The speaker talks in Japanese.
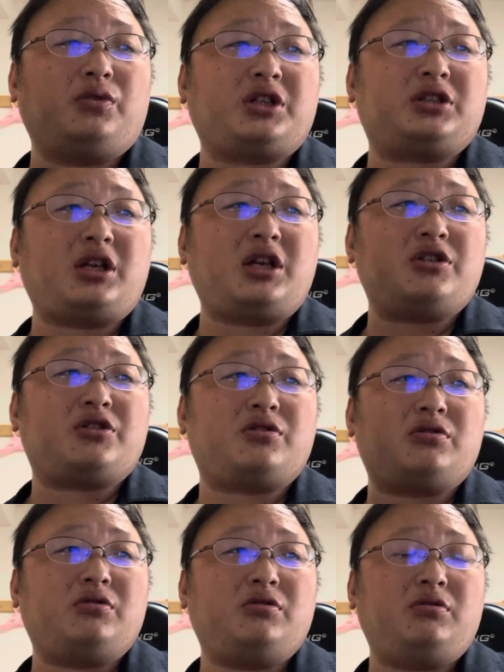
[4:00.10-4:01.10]
同じ選
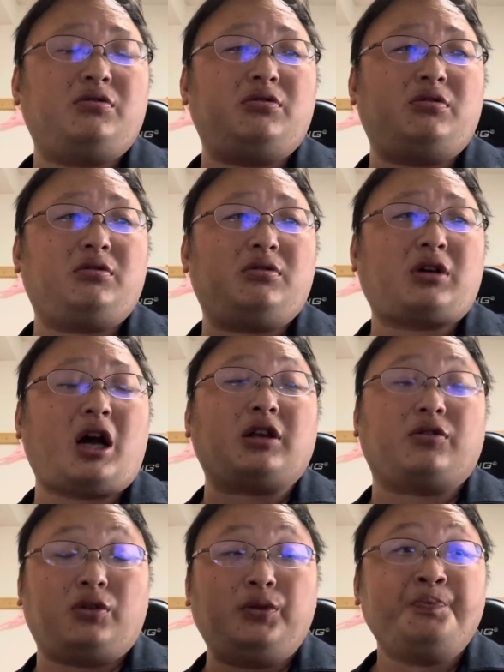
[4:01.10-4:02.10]
手
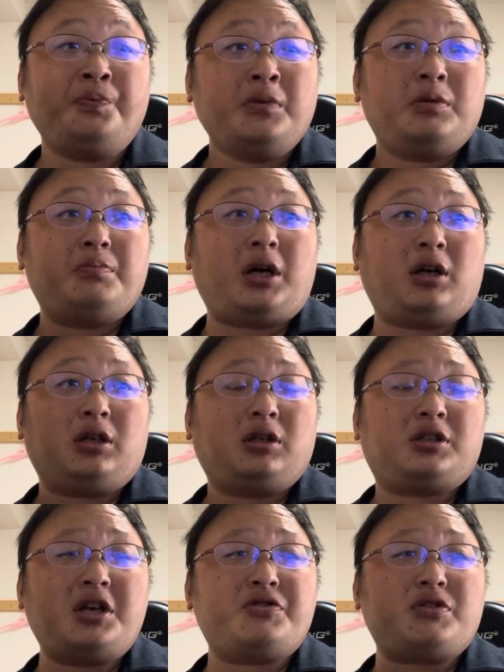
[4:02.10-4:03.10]
間の、ま
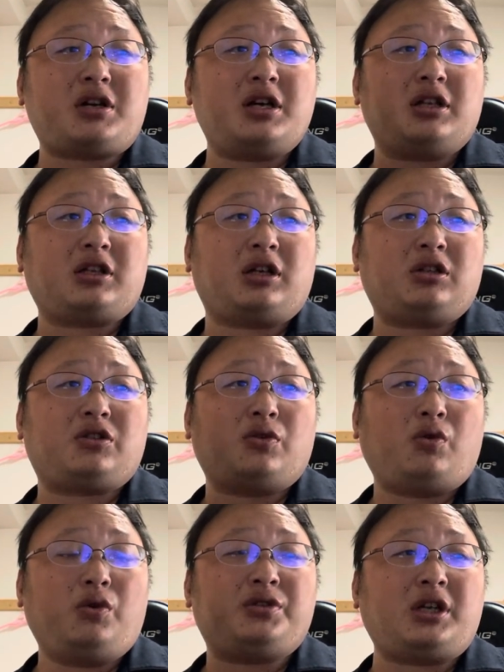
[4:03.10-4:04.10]
あ、選手間やったら、そ
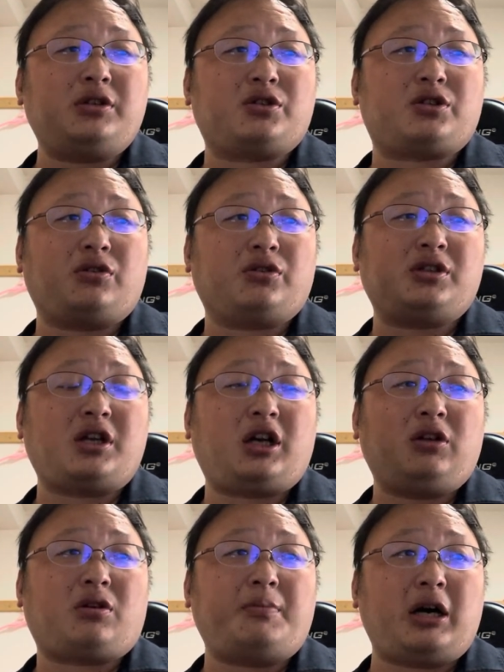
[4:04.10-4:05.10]
の奥さん同士のつなが
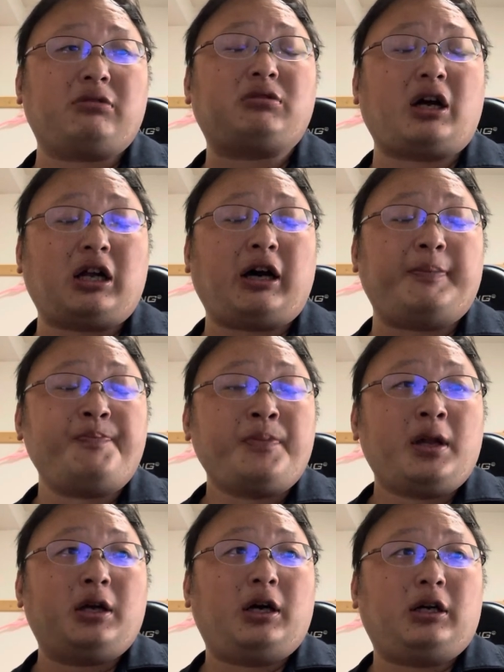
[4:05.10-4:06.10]
りとかもあるから、
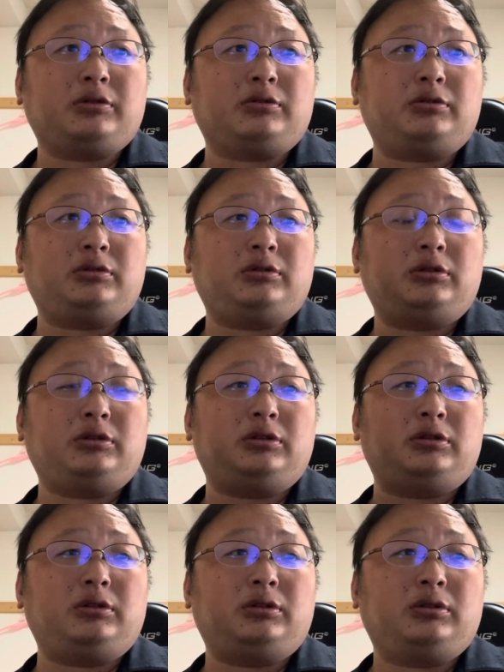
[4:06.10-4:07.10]
あ
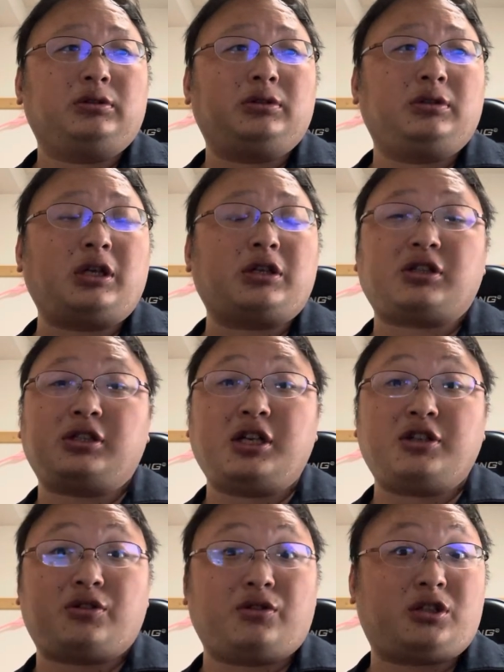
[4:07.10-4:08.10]
のー、なんですか、
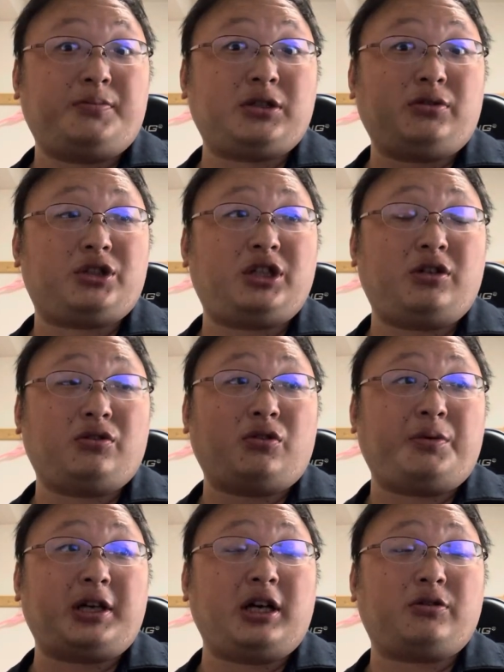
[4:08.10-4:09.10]
選手の妻同士での
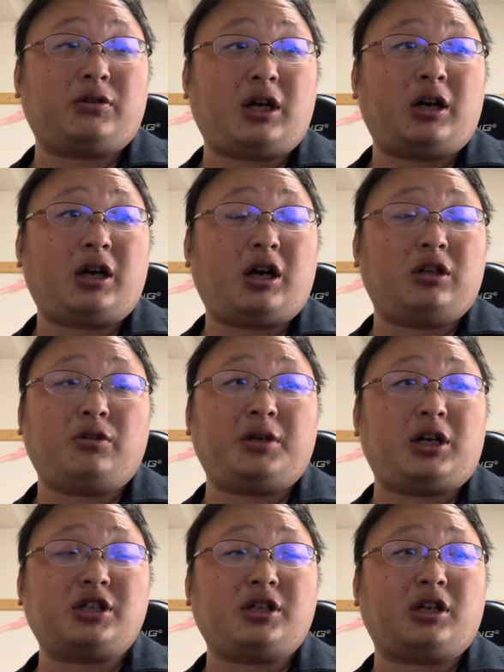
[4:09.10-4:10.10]
飲み会とか、あ飲み
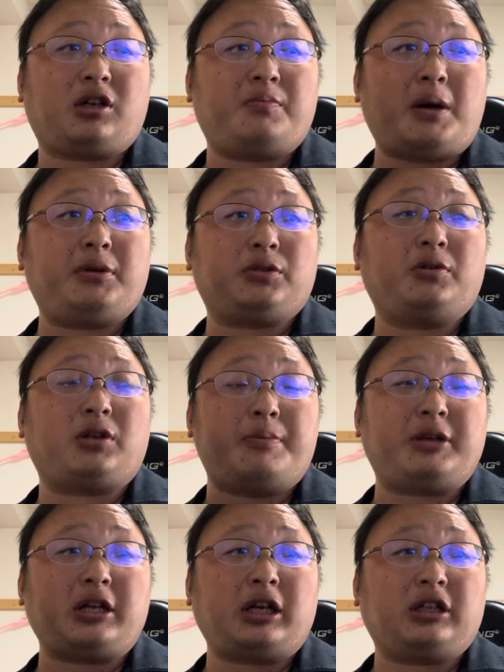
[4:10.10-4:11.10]
会じゃないか、ママ友会
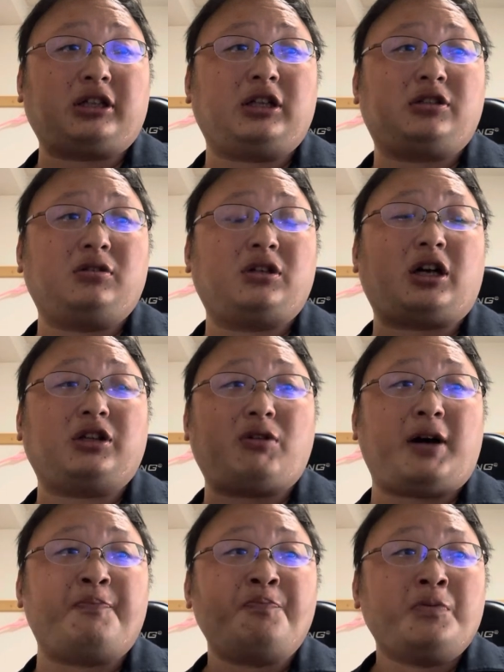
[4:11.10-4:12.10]
みたいなのあったりする中で
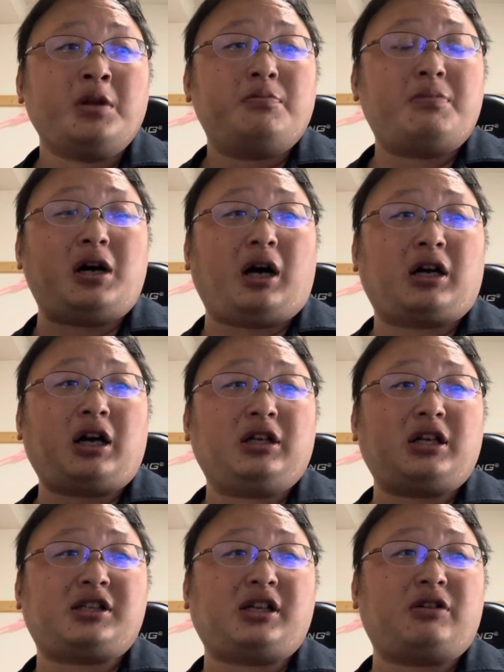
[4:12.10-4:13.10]
は、まあ、関
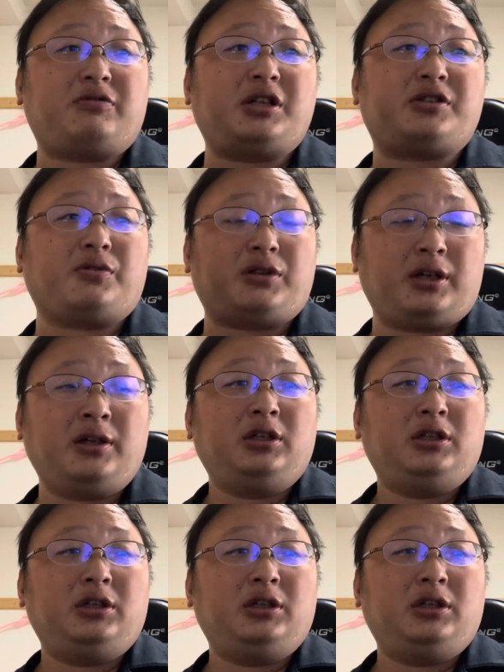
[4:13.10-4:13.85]
係最悪ですよね。